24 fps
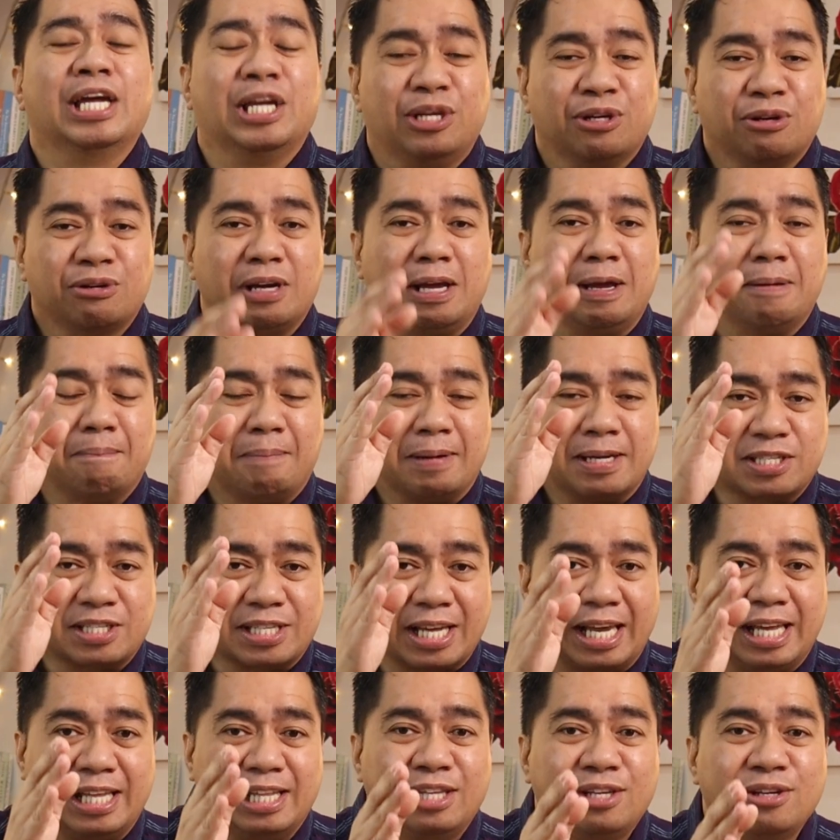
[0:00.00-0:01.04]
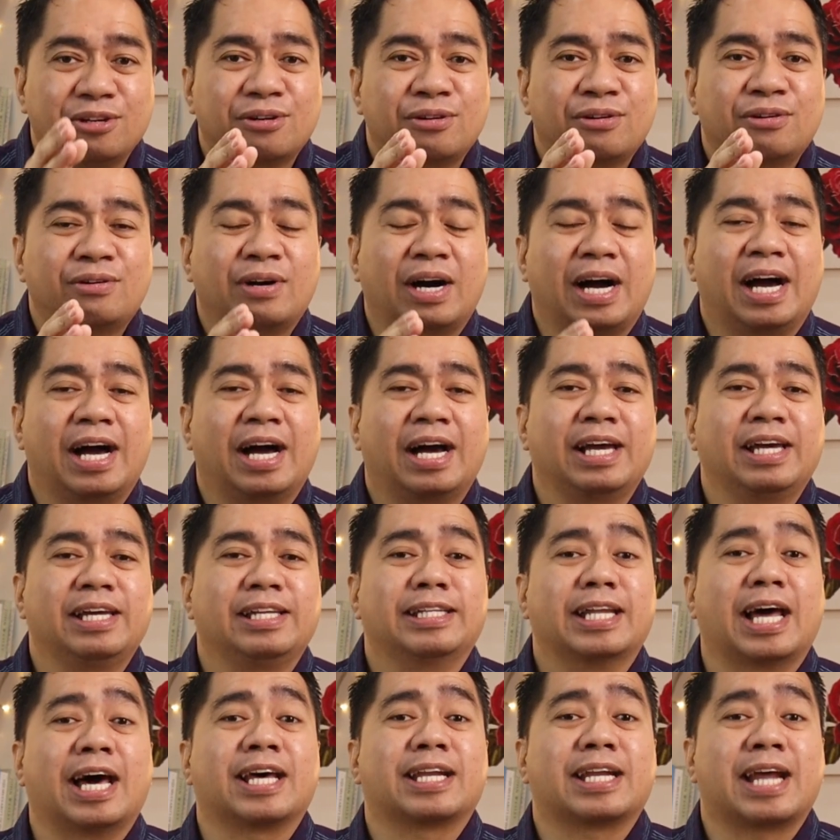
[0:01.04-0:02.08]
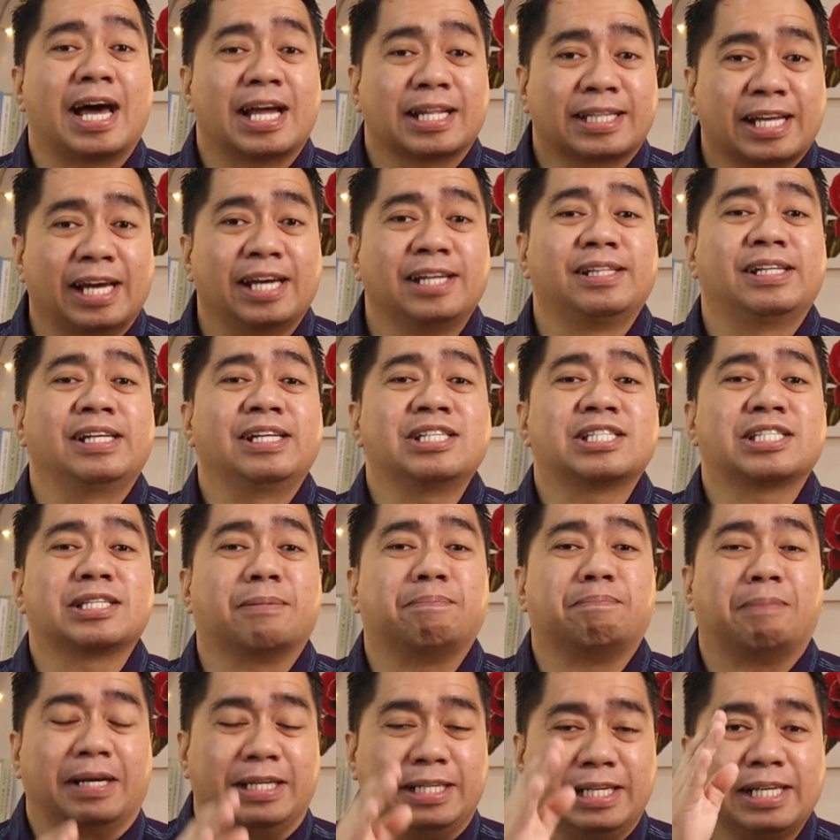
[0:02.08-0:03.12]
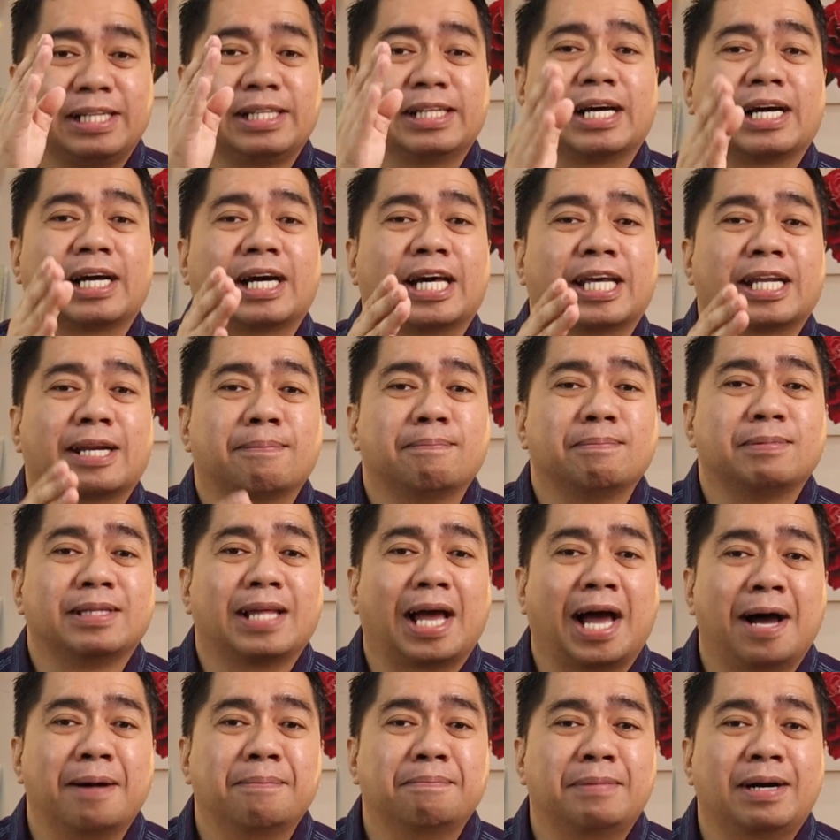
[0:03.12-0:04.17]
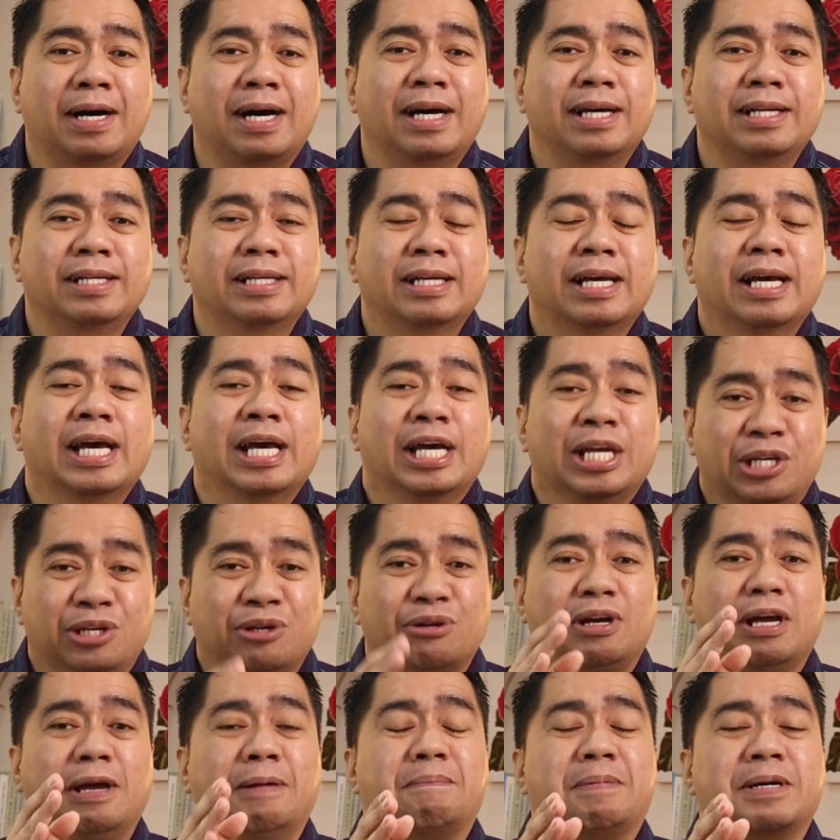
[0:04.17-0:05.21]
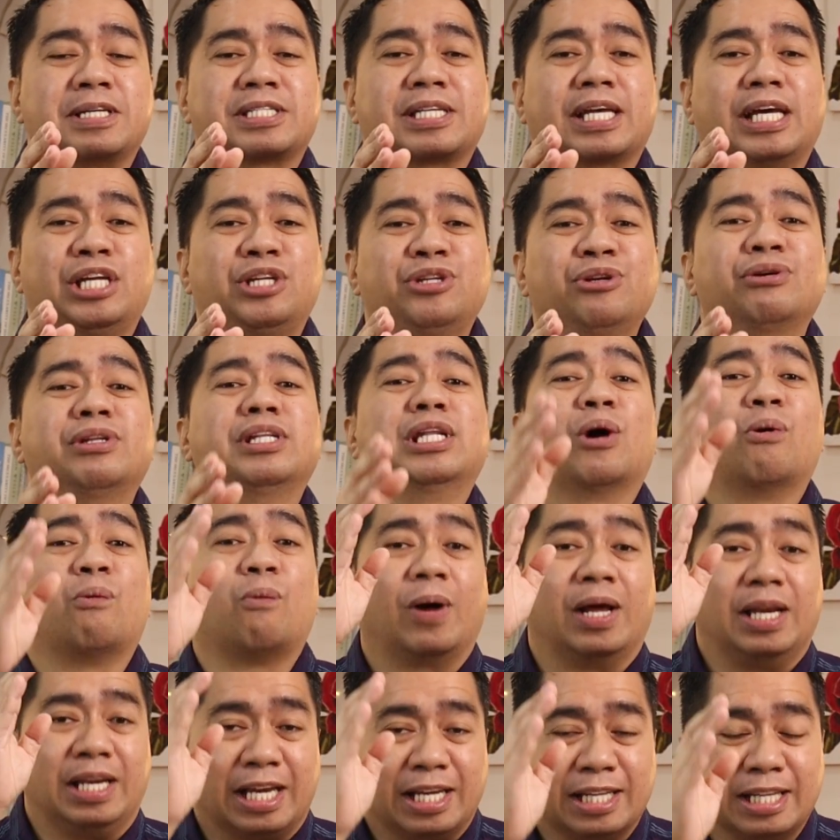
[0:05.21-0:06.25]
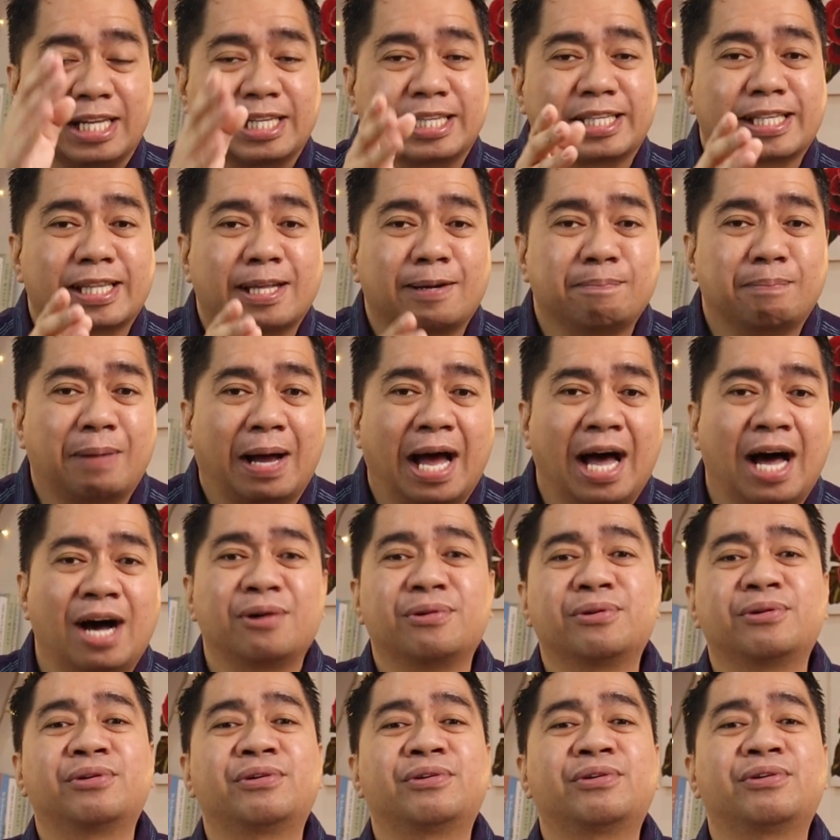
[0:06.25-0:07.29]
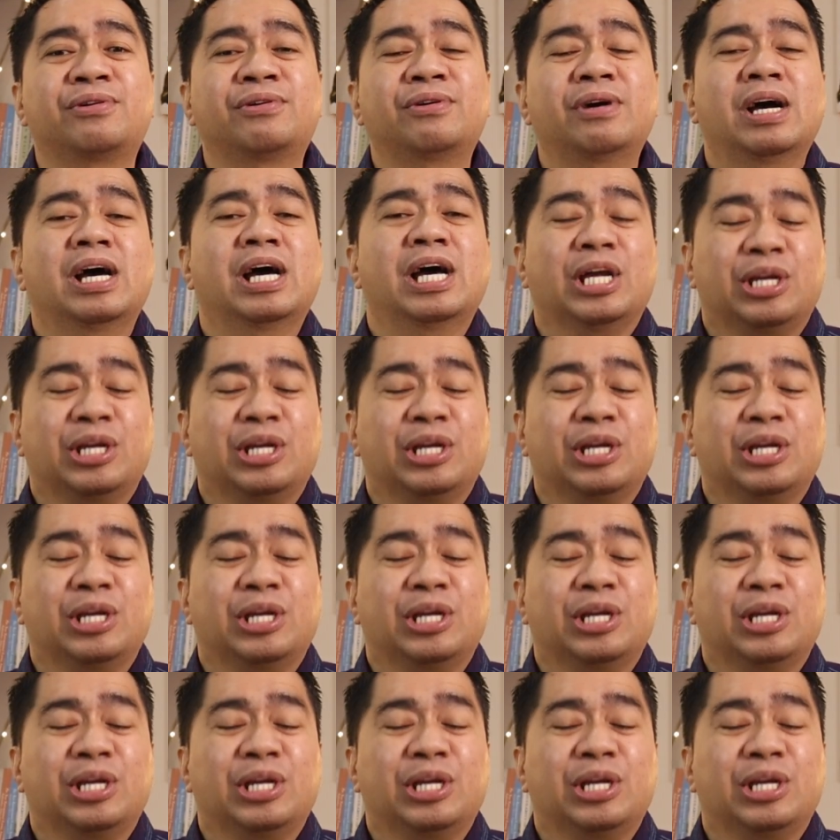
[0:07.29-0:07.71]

yung iba sa inyo ay naratay din sa banig ng karamdaman, yung iba sa inyo nawala ng trabaho,